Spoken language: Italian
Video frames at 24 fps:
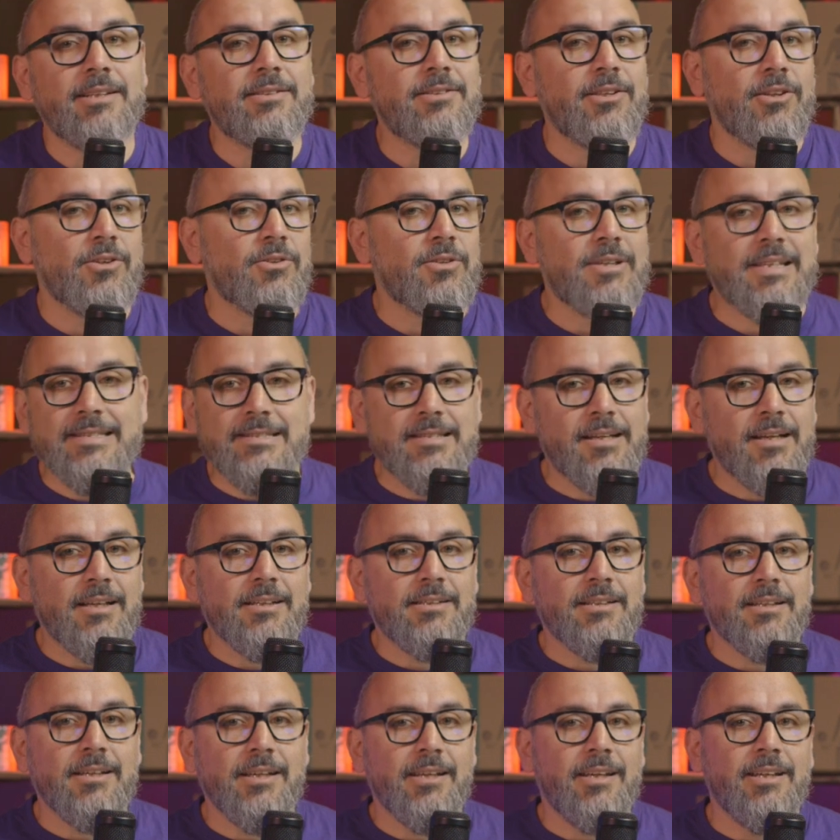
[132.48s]

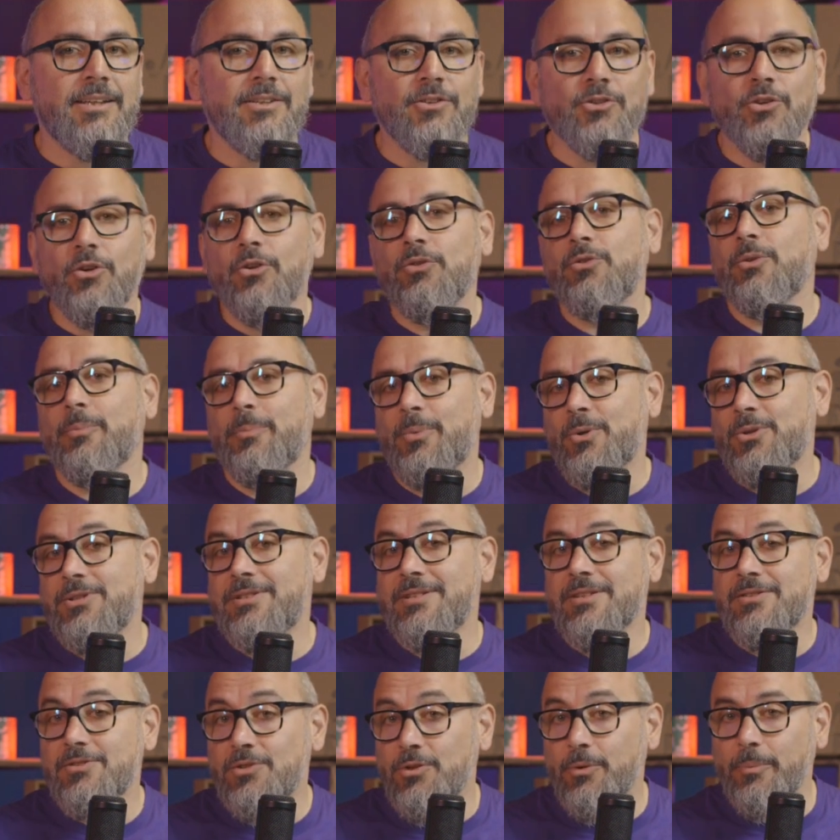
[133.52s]
terrorizzata che il nonno
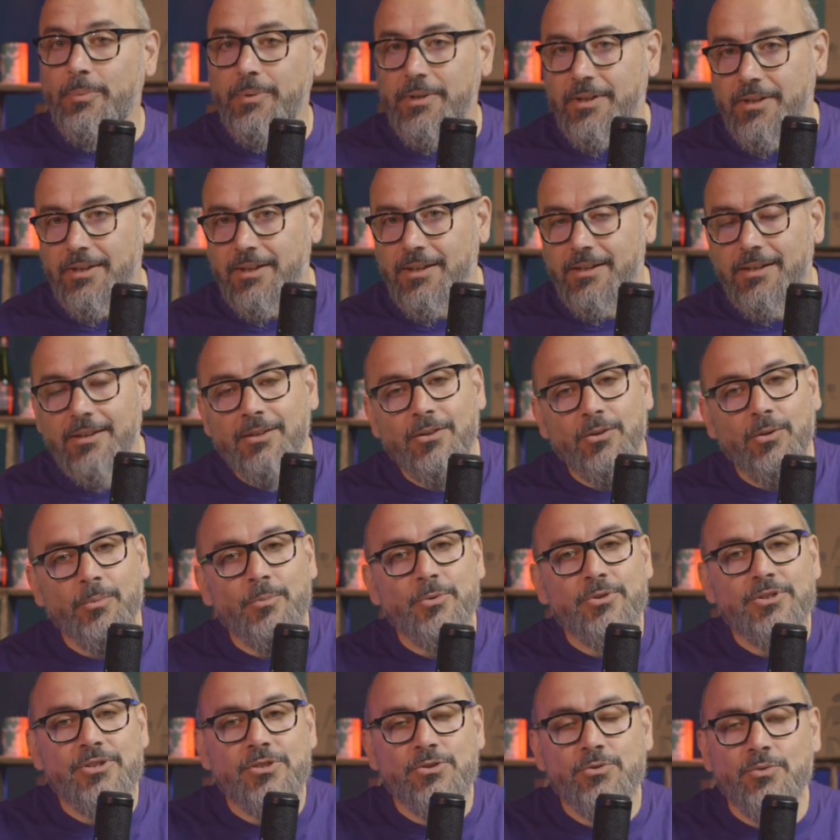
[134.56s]
possa scoprire
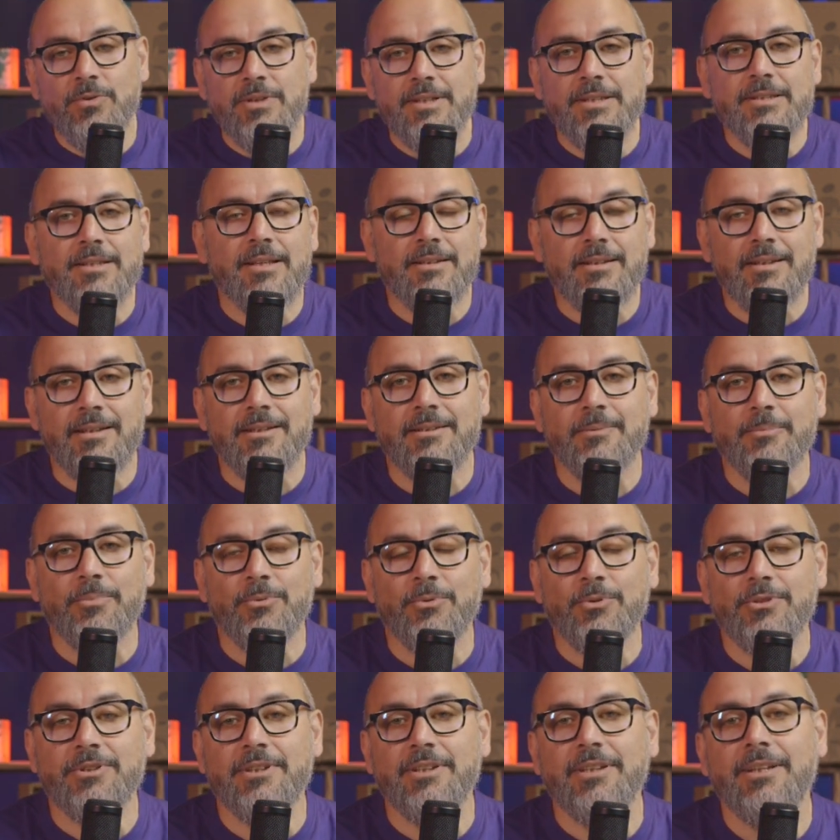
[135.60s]
l'omosessualità della
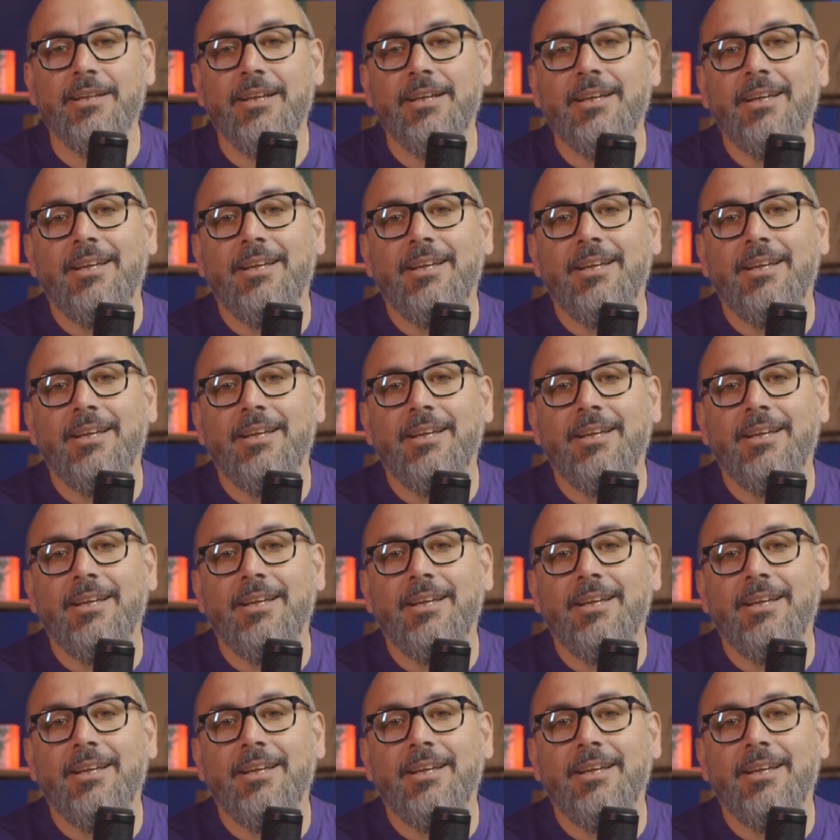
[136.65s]
nipote